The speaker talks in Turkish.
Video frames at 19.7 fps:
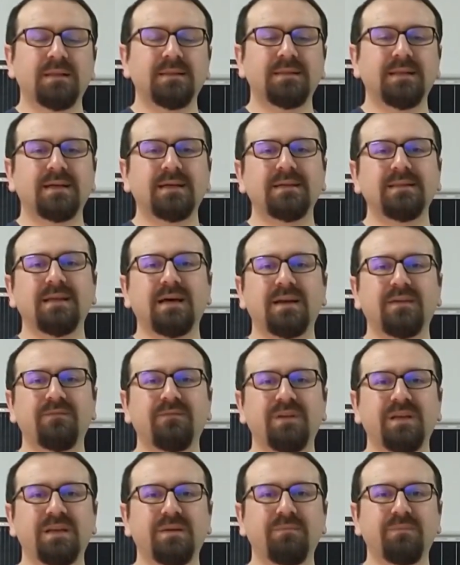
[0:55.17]
ne kadar
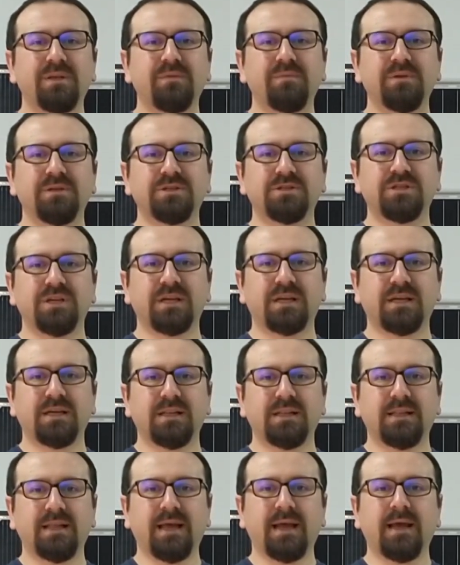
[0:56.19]
verimli bir
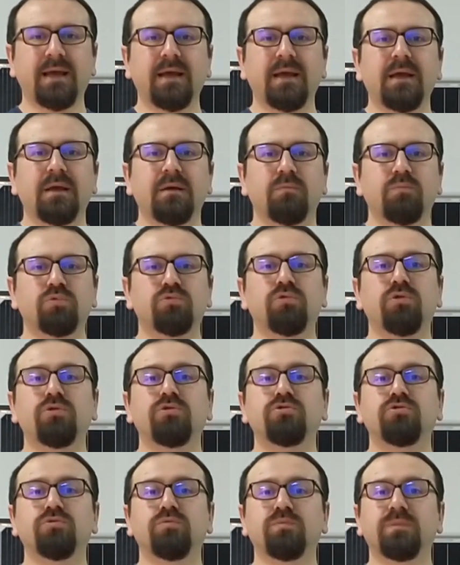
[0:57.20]
şekilde bu
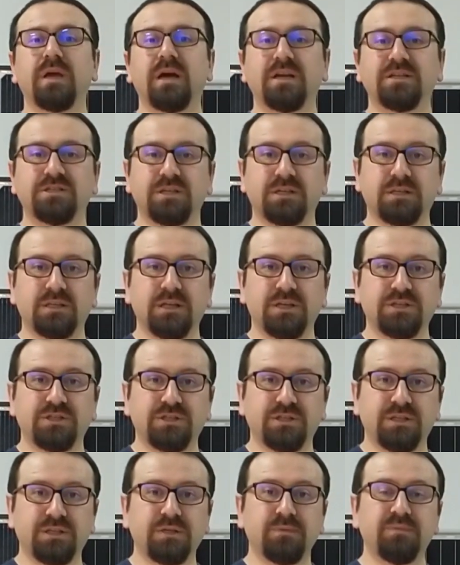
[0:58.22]
dönüşüm
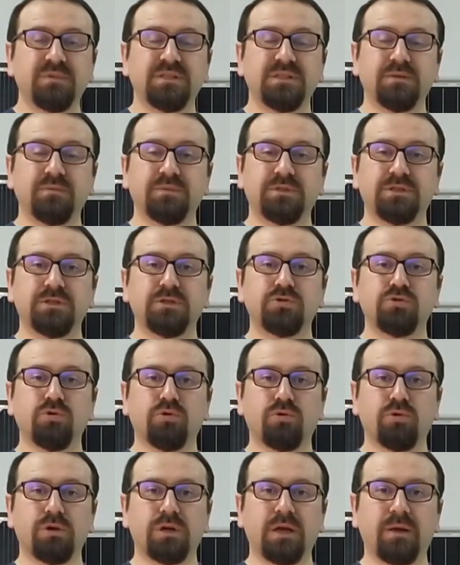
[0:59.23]
gerçekleştiği bizim için
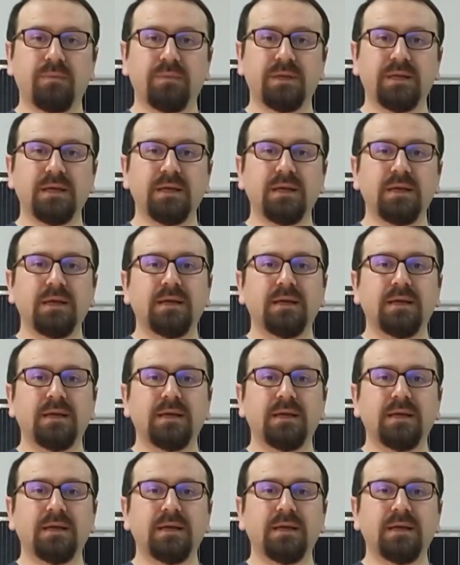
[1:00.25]
çok önemli.